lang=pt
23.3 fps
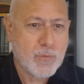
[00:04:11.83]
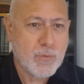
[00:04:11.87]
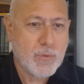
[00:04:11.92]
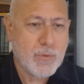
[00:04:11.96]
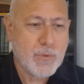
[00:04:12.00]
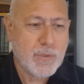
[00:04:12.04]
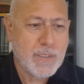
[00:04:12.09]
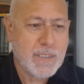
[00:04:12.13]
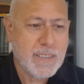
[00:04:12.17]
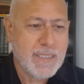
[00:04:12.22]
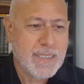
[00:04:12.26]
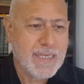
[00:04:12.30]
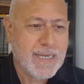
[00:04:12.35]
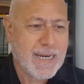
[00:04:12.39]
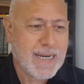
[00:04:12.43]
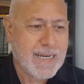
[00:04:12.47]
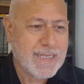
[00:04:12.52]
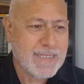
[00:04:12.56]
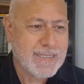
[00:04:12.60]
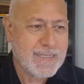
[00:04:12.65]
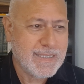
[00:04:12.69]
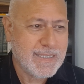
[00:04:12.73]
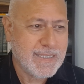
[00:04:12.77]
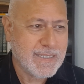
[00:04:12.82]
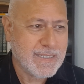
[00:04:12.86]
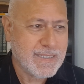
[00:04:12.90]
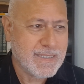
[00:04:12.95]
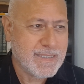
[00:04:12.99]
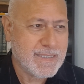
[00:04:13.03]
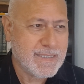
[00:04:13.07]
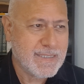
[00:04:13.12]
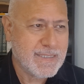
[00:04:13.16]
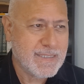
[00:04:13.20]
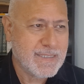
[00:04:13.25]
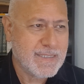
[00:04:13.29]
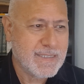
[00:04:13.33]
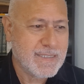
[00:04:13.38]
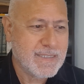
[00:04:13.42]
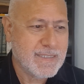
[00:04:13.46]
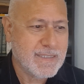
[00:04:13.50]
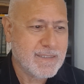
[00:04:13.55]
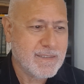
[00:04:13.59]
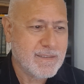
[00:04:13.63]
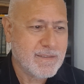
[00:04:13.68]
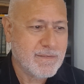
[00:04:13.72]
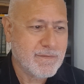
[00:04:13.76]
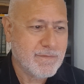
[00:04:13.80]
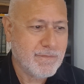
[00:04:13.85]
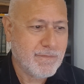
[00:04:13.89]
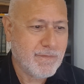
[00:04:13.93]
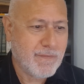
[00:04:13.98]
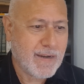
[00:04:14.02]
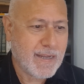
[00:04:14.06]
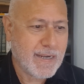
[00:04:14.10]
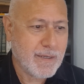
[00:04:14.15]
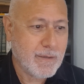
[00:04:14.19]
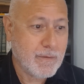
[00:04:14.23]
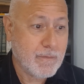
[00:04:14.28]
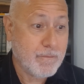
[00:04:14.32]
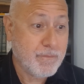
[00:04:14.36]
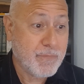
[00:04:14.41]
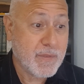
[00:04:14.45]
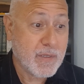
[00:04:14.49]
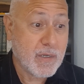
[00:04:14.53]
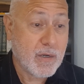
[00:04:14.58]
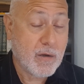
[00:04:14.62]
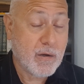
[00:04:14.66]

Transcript: o IADES. Valeu!